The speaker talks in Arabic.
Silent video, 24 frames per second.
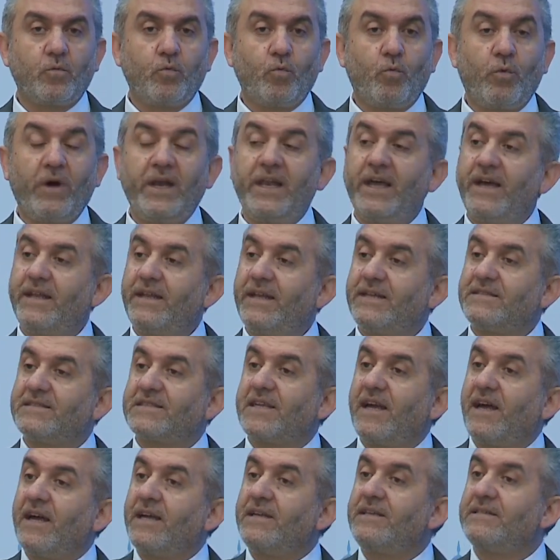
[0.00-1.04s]
ولا
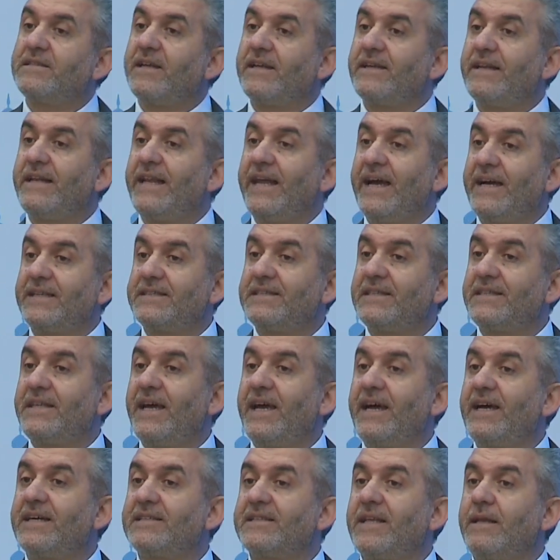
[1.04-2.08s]
ننسى أيضا
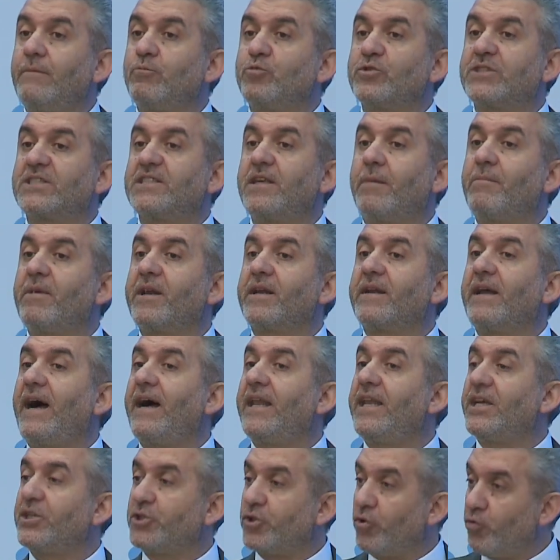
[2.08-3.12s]
الاعتداءات المستمرة
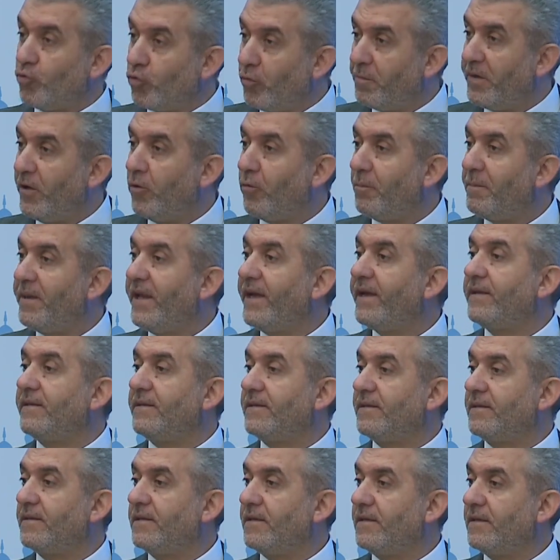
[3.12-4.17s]
على جنوب لبنان
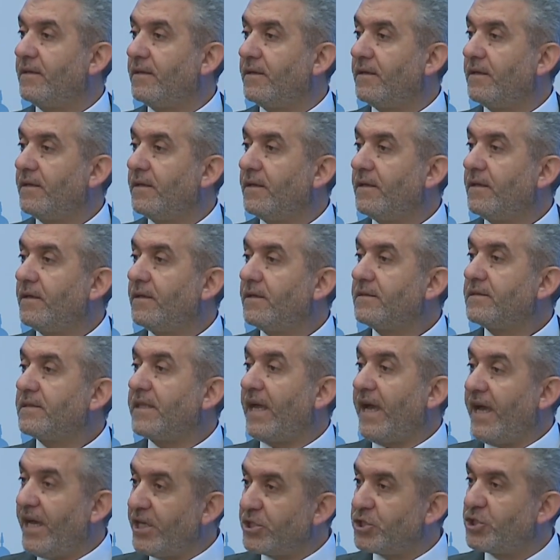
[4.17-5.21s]

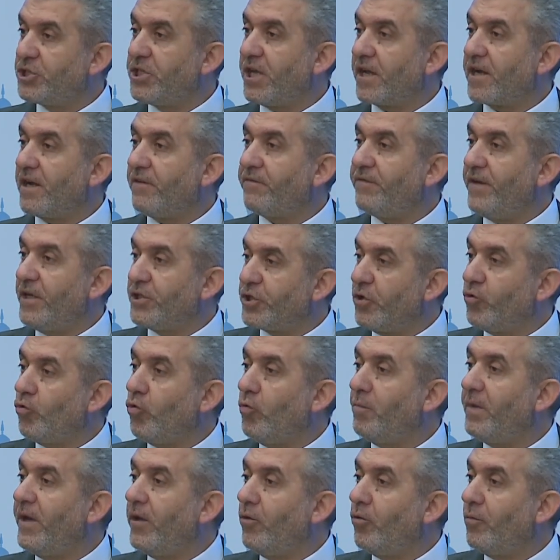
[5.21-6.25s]
تهجر في
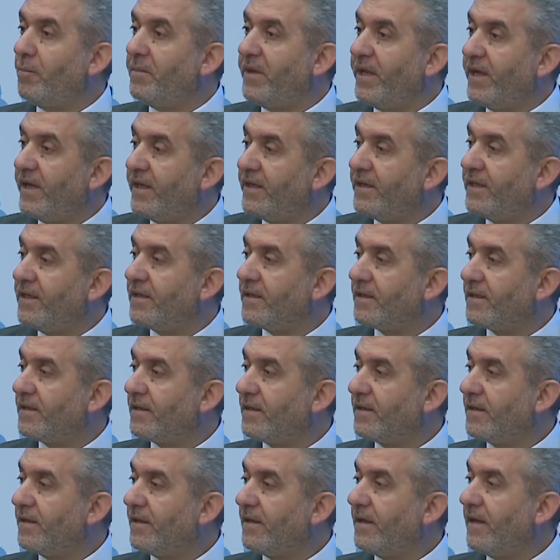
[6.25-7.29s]
الجنوب اللبناني
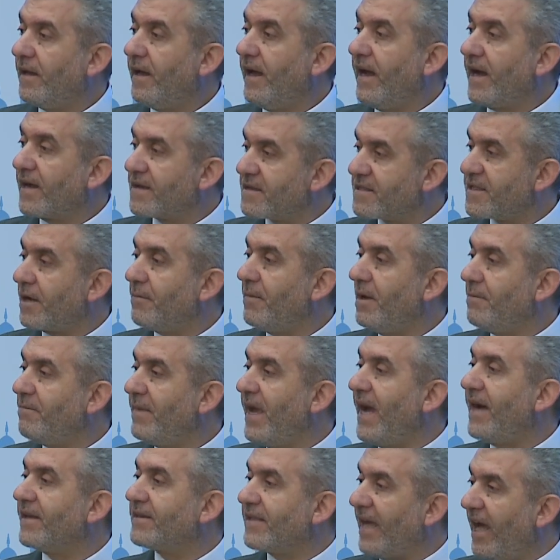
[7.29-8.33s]
أكثر من
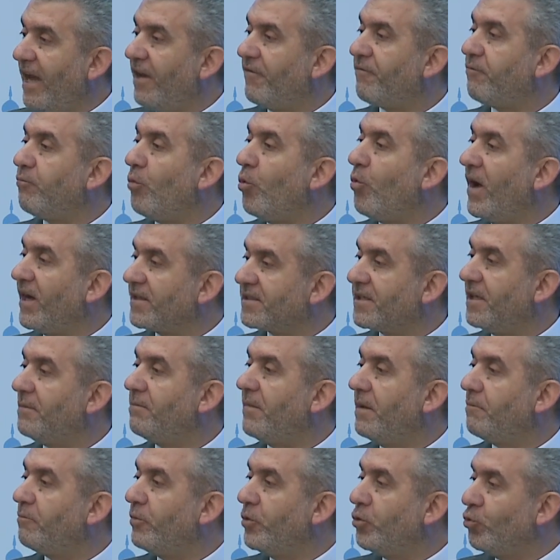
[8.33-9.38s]
مئة ألف مواطن
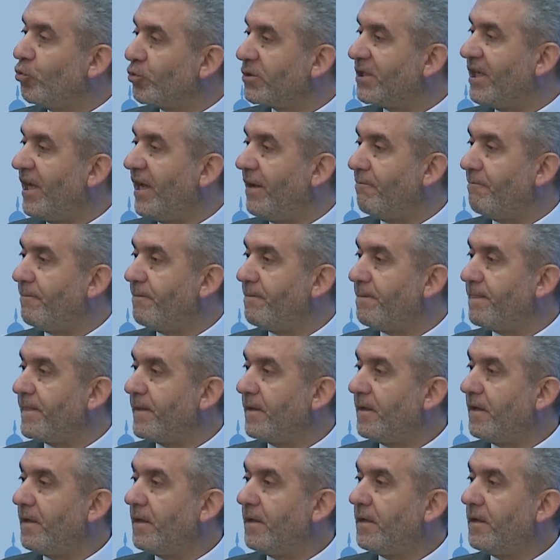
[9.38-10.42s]
من بيوتهم
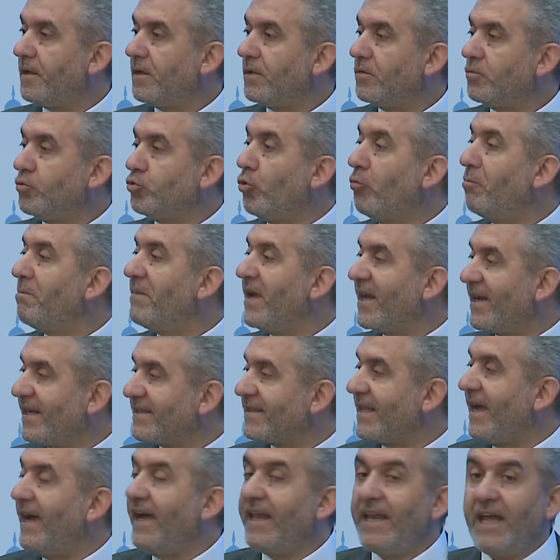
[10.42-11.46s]

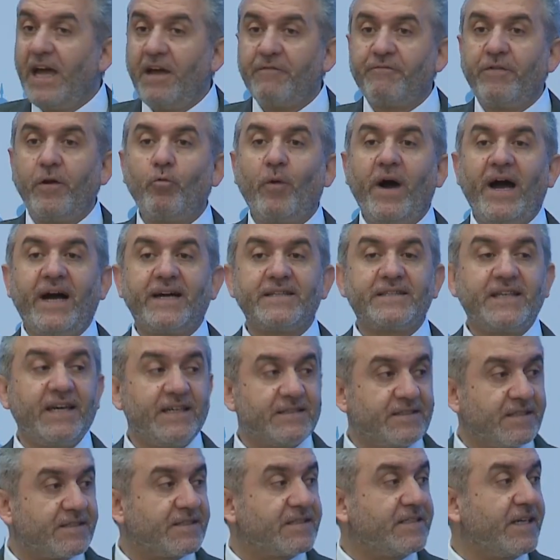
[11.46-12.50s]
دمرت آلاف
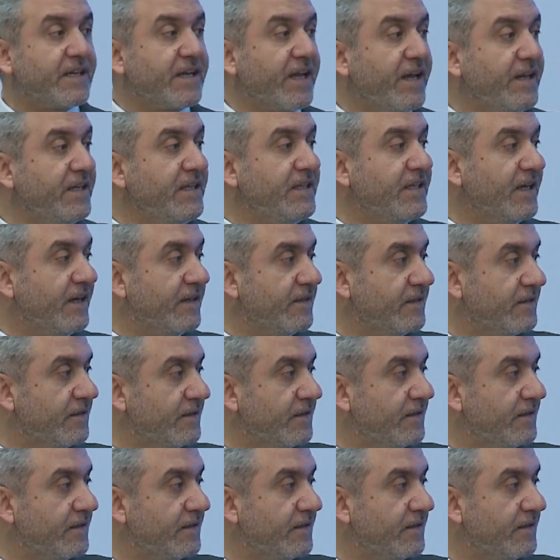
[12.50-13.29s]
الوحدات السكنية